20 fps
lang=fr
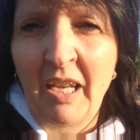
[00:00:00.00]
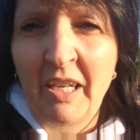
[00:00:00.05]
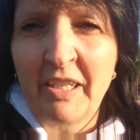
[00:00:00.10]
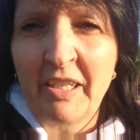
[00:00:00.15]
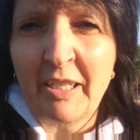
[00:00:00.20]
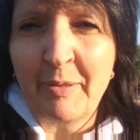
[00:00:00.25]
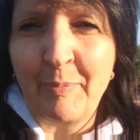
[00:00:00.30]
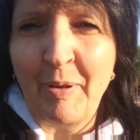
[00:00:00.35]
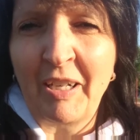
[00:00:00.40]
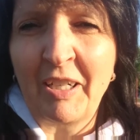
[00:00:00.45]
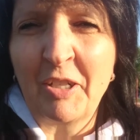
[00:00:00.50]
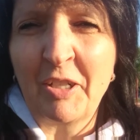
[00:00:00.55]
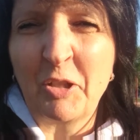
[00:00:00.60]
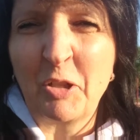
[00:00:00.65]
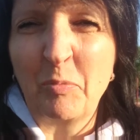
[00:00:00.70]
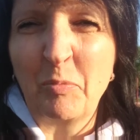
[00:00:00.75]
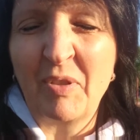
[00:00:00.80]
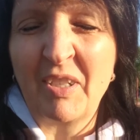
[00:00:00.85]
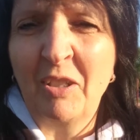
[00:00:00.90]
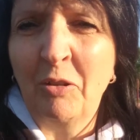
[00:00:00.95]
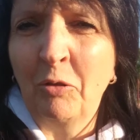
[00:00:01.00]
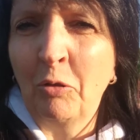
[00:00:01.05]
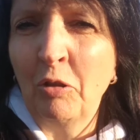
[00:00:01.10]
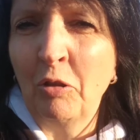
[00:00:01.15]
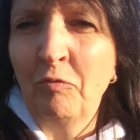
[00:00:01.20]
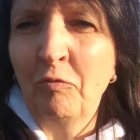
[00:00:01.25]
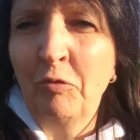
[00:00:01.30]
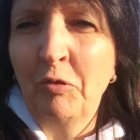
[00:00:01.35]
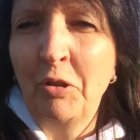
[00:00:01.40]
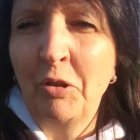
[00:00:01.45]
J'espère que ce petit
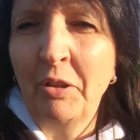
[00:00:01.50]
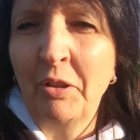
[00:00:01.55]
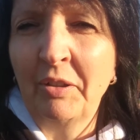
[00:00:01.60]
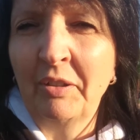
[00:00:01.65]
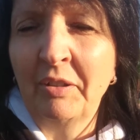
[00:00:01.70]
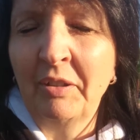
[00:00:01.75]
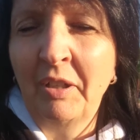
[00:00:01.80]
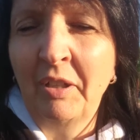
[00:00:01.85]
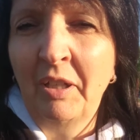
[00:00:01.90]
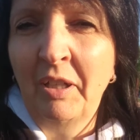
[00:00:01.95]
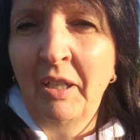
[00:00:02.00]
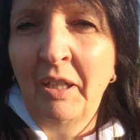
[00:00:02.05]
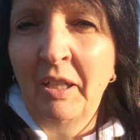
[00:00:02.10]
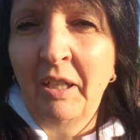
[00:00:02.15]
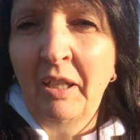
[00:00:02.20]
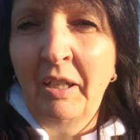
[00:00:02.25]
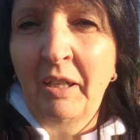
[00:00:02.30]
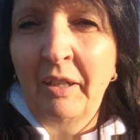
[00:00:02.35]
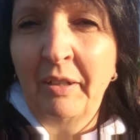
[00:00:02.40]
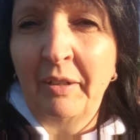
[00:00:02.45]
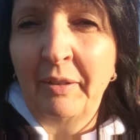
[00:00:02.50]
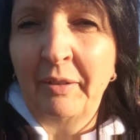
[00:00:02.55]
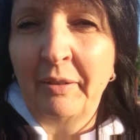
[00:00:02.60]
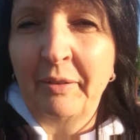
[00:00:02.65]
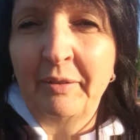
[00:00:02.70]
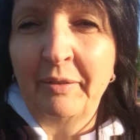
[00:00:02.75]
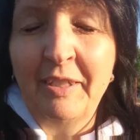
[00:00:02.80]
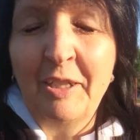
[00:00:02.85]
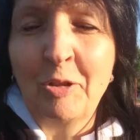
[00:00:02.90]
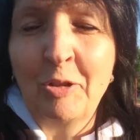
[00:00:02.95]
truc vous donne
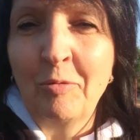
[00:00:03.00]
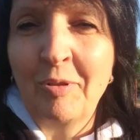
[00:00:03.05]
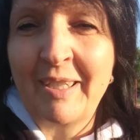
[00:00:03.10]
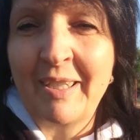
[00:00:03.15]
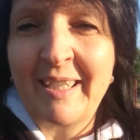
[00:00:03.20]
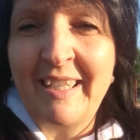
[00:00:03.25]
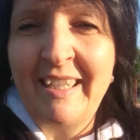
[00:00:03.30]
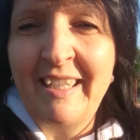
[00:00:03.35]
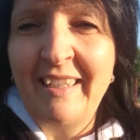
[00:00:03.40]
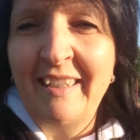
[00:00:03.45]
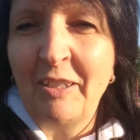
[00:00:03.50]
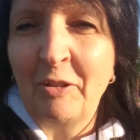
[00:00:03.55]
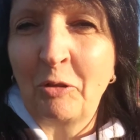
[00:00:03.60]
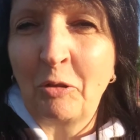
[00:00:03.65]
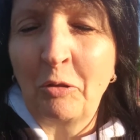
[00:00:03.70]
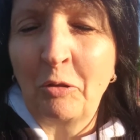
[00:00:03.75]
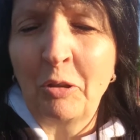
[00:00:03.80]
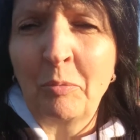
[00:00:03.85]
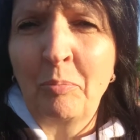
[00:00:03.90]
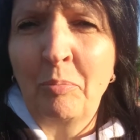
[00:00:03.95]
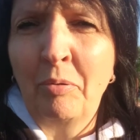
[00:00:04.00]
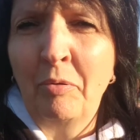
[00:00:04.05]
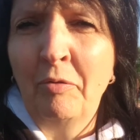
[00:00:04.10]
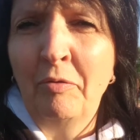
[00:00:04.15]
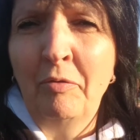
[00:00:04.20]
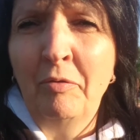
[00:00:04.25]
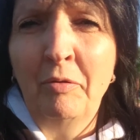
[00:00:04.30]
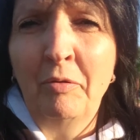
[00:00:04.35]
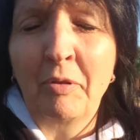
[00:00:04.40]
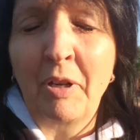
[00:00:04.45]
euh, des outils, des trucs
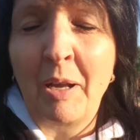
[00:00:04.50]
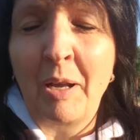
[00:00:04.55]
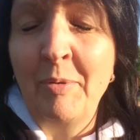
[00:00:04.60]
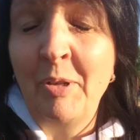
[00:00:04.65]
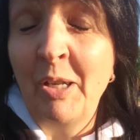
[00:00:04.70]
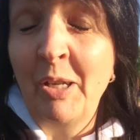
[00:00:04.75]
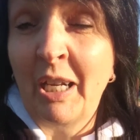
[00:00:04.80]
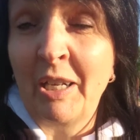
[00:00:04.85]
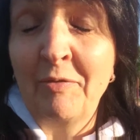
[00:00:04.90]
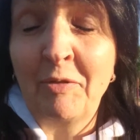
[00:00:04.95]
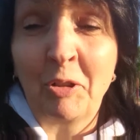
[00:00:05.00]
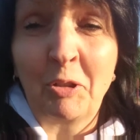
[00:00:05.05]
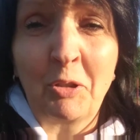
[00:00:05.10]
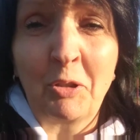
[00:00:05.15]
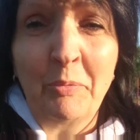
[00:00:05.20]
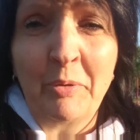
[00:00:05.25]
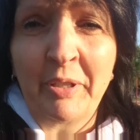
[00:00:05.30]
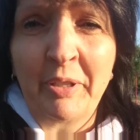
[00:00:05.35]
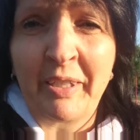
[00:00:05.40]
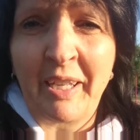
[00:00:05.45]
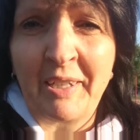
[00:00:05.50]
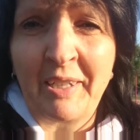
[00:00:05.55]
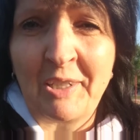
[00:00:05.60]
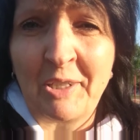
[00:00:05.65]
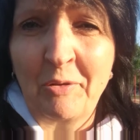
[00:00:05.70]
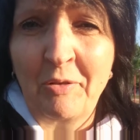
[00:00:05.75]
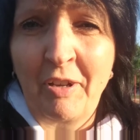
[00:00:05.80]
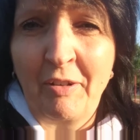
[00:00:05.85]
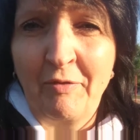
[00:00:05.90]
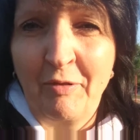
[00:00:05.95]
pour améliorer votre
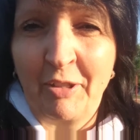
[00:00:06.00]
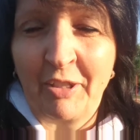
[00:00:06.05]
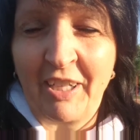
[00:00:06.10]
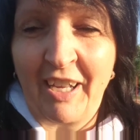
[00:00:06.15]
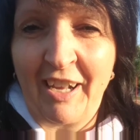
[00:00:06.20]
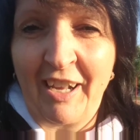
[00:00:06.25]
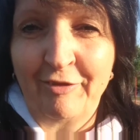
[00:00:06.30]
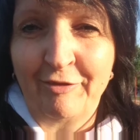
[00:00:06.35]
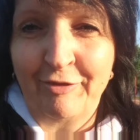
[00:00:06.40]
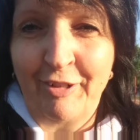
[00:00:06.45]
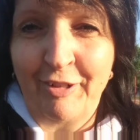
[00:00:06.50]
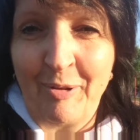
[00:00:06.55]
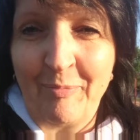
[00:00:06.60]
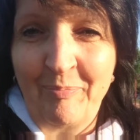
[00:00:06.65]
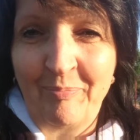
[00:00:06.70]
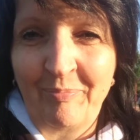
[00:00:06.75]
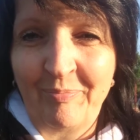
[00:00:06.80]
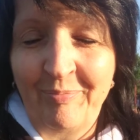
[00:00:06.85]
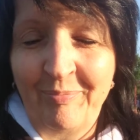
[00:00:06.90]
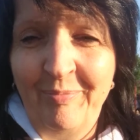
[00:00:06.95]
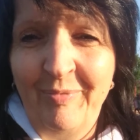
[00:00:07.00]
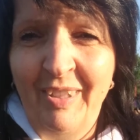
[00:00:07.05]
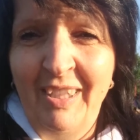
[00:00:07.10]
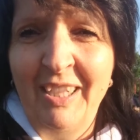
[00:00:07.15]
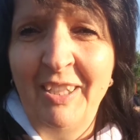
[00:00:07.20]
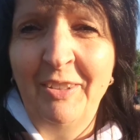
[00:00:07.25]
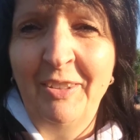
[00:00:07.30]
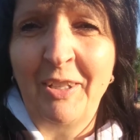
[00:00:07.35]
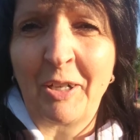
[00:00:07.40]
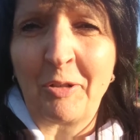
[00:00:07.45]
communication avec votre enfant.
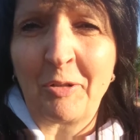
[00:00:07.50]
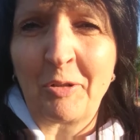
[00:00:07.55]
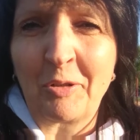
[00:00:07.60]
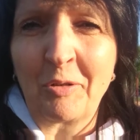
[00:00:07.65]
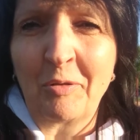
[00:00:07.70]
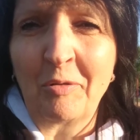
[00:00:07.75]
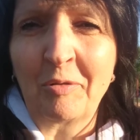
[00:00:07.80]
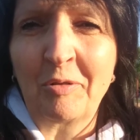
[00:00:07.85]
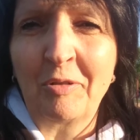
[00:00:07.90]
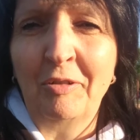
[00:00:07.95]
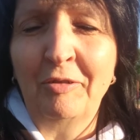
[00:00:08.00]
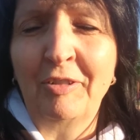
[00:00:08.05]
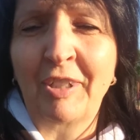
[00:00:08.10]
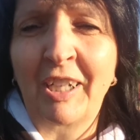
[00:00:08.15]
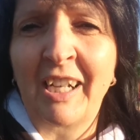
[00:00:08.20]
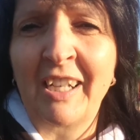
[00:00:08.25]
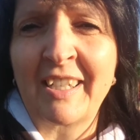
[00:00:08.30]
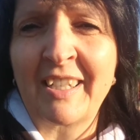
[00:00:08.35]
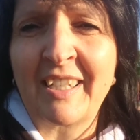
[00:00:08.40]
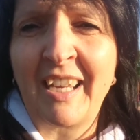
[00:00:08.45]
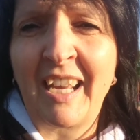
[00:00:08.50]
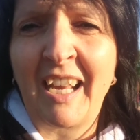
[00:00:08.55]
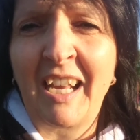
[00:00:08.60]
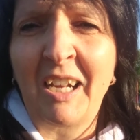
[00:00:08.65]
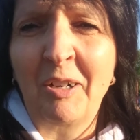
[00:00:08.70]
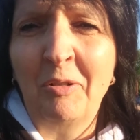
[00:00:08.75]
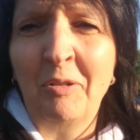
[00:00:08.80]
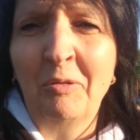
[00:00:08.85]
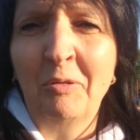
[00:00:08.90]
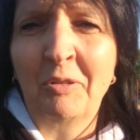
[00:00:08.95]
Linda Cusson,
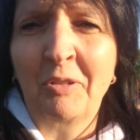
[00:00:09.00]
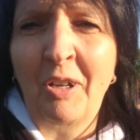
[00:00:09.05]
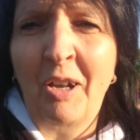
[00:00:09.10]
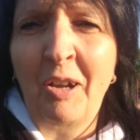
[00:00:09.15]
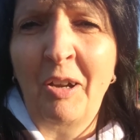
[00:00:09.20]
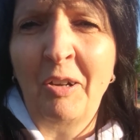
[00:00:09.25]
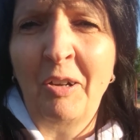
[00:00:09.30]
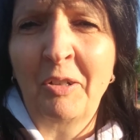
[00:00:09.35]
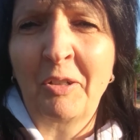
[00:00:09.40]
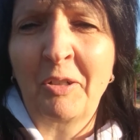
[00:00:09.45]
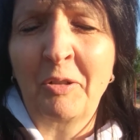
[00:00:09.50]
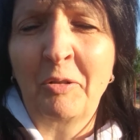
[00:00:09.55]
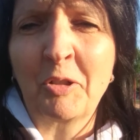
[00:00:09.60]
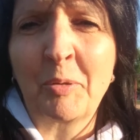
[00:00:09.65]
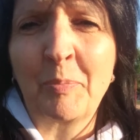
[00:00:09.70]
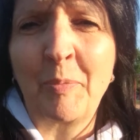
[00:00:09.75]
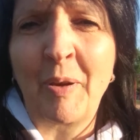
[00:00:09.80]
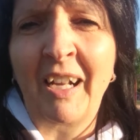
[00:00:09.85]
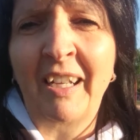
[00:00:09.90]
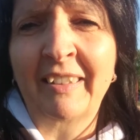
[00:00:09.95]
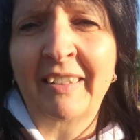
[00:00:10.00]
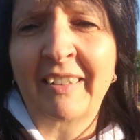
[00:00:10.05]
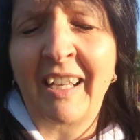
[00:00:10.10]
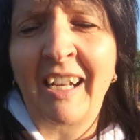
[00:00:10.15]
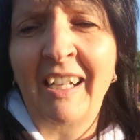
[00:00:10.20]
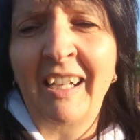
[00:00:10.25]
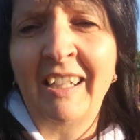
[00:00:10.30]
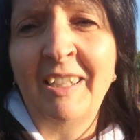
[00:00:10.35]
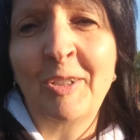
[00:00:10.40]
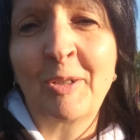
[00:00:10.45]
conférencière, auteure, coach
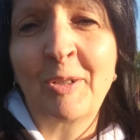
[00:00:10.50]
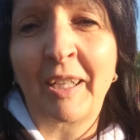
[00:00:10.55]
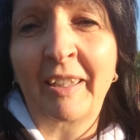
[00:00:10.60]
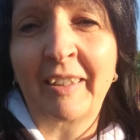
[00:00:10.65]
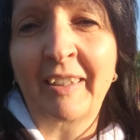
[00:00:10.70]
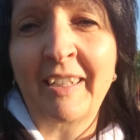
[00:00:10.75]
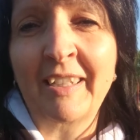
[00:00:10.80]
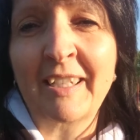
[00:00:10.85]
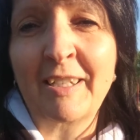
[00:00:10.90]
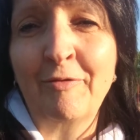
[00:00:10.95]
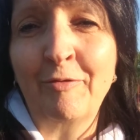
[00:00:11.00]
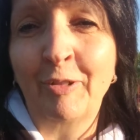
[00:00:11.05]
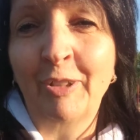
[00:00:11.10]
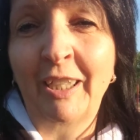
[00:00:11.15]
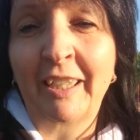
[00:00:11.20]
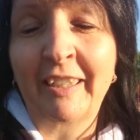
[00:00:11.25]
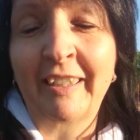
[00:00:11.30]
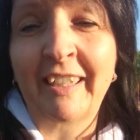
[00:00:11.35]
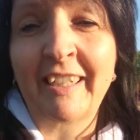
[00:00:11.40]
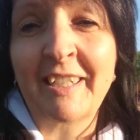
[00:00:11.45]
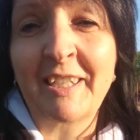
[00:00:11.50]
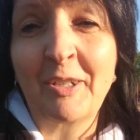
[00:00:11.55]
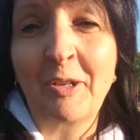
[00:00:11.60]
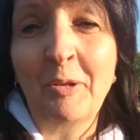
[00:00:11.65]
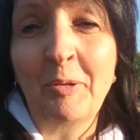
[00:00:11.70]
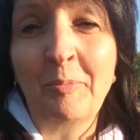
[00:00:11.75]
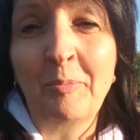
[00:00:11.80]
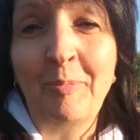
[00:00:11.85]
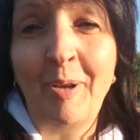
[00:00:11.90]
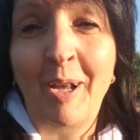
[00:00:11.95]
parental, éducatrice et fondatrice de
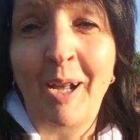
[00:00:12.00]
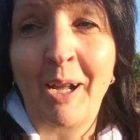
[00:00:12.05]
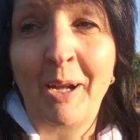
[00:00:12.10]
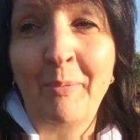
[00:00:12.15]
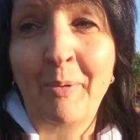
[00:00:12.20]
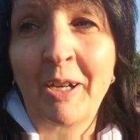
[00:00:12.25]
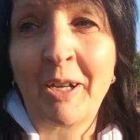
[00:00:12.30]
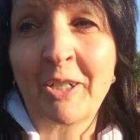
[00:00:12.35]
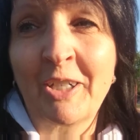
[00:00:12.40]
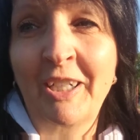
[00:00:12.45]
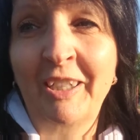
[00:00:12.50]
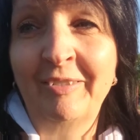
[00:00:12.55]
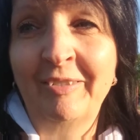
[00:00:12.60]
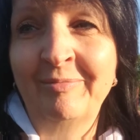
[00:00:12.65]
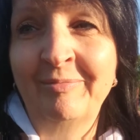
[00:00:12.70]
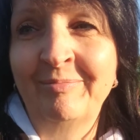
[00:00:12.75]
Parents Branchés.